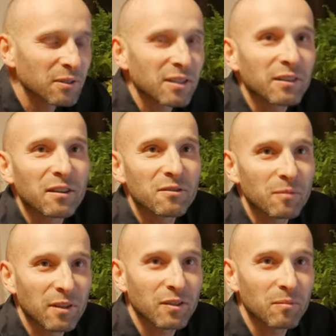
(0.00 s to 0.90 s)
Te zadania
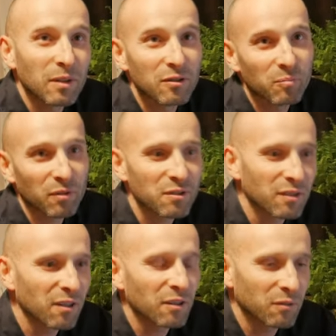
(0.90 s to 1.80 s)
są zawsze bardzo
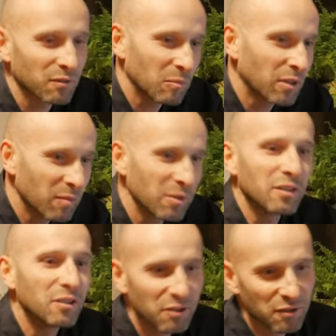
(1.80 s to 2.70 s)
proste, a to tam
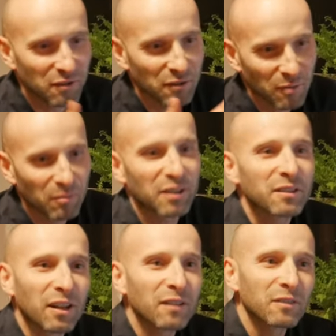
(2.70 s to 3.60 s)
grabienie liści,
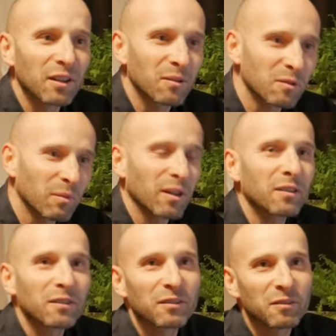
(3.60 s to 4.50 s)
rąbanie drewna,
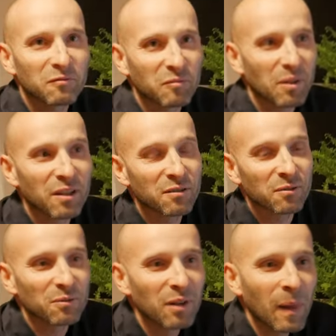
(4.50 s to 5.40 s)
rozpalanie tam w
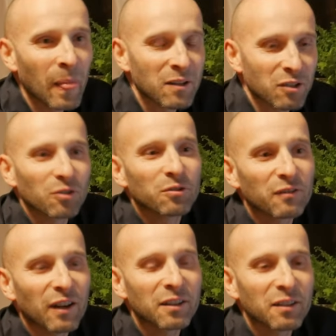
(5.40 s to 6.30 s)
piecu,
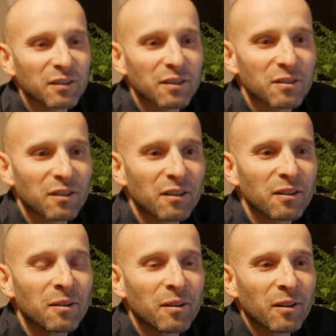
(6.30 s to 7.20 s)
przygotowanie,
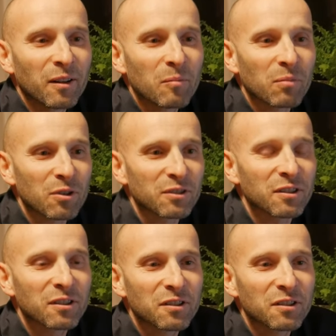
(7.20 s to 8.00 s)
także Mhm. Proste